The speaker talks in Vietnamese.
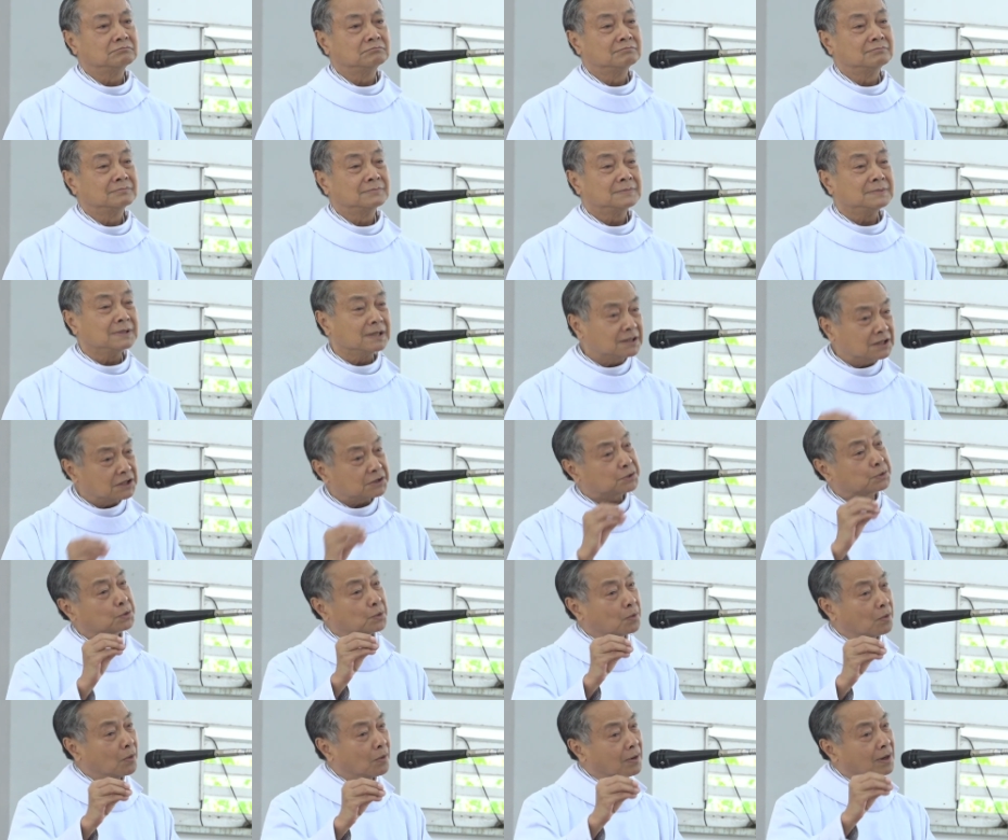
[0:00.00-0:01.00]
Đức
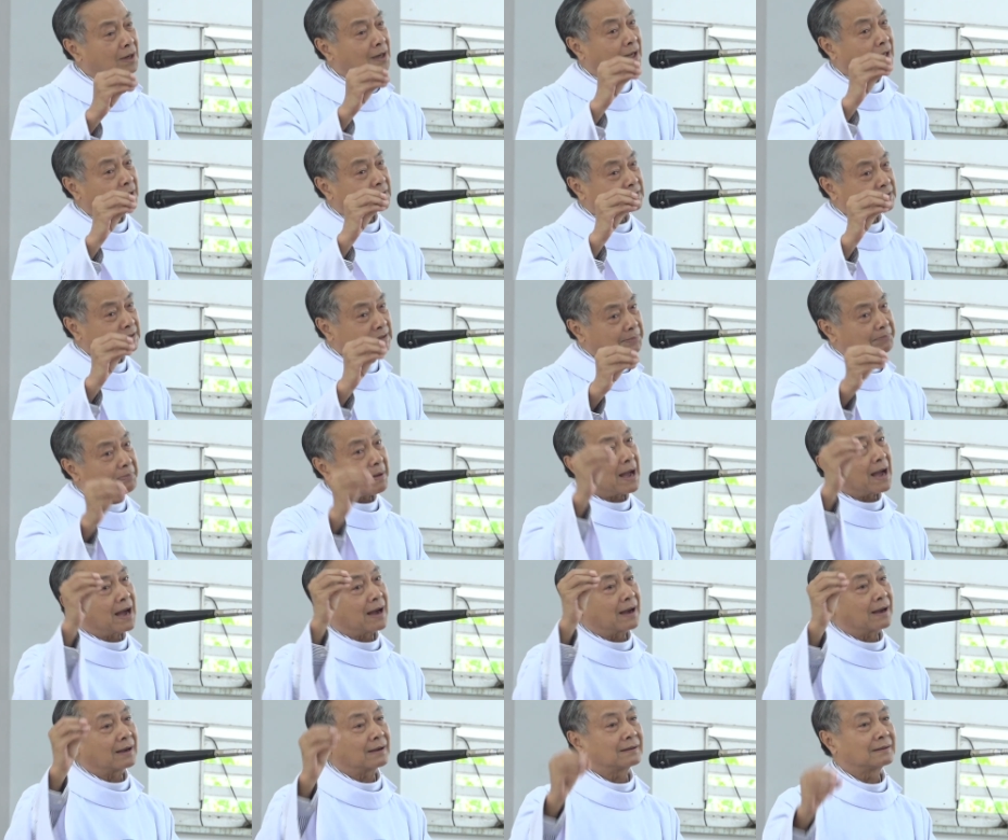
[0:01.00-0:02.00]
Giêsu cũng có lần xếp
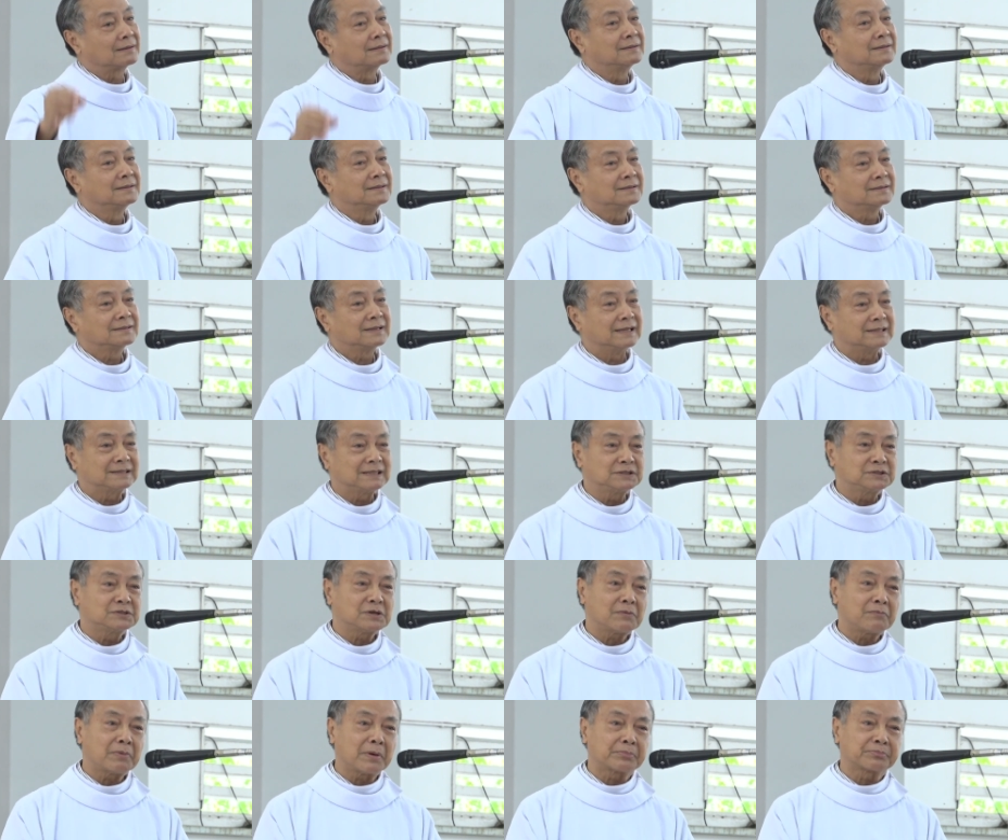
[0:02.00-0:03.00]
hàng để xin
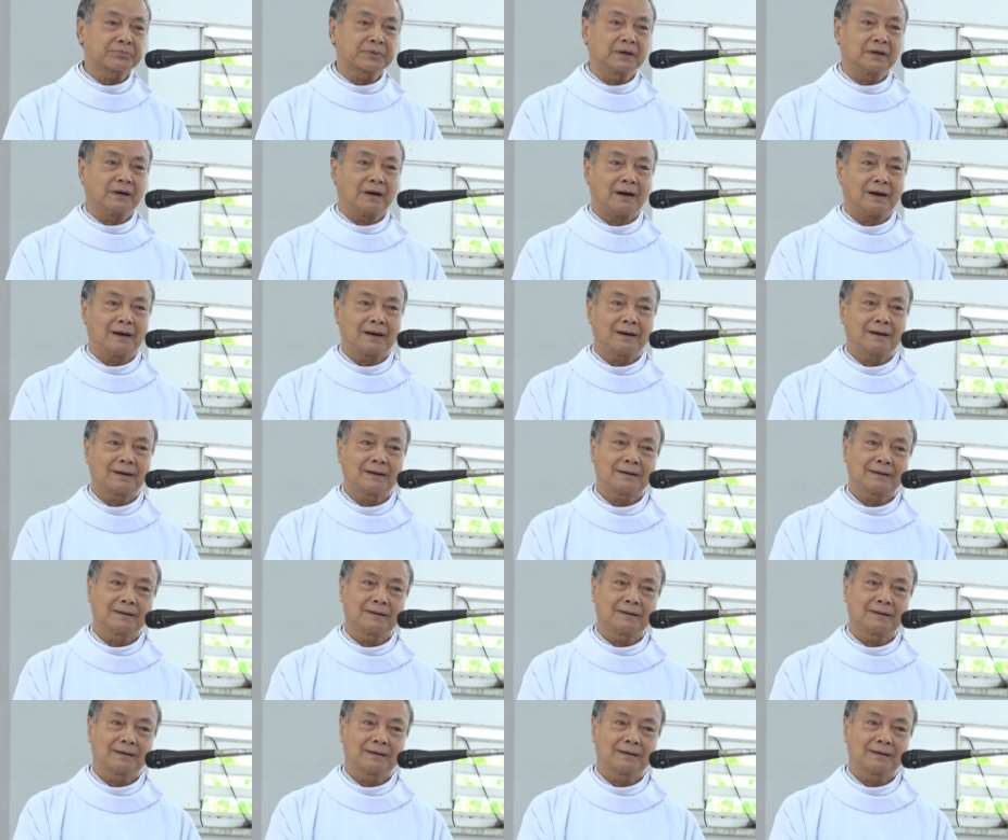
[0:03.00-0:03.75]
chữa phép rửa.